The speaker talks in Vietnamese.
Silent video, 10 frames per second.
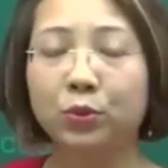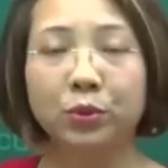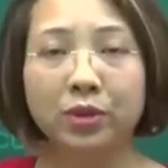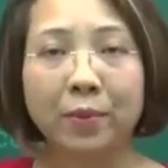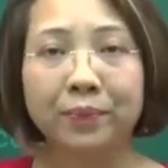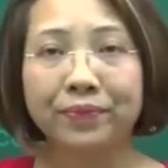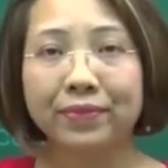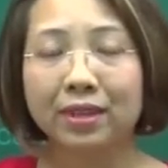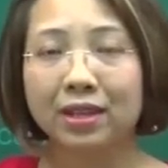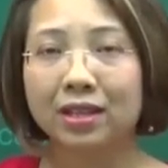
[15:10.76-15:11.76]
đúng không nhỉ?
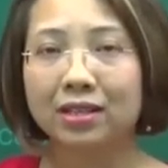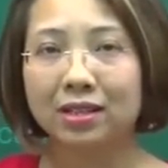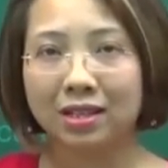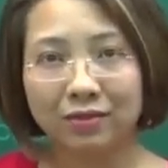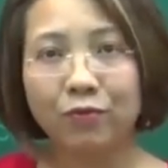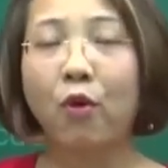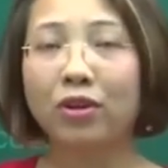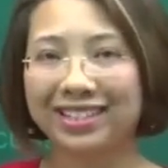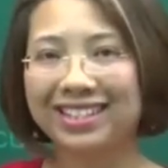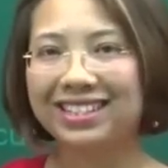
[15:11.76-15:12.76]
At
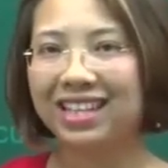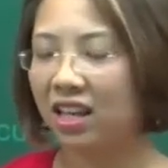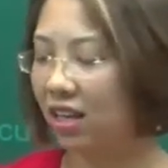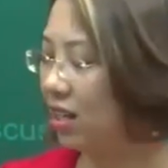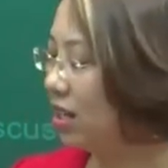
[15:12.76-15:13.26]
4:30.